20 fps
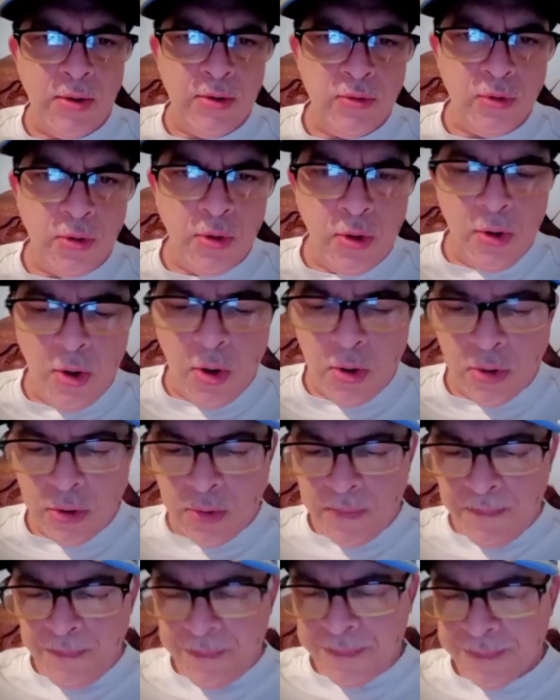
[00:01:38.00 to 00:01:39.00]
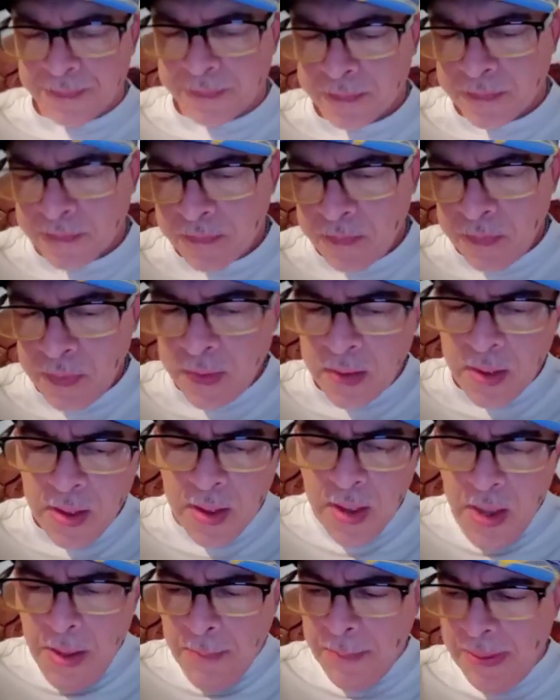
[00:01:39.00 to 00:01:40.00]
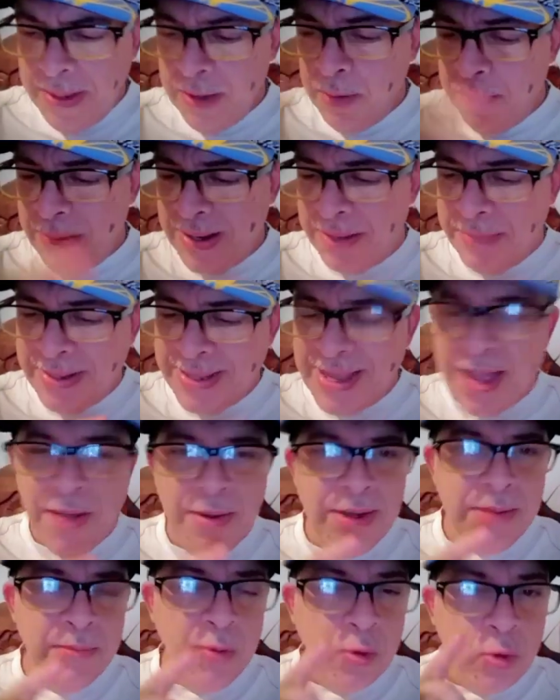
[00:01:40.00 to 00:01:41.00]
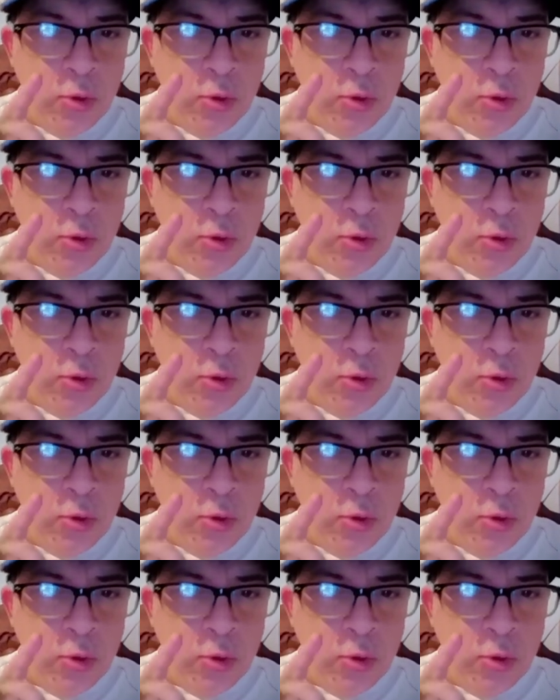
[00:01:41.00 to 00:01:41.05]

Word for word: esos dos logros. Pero para mañana venimos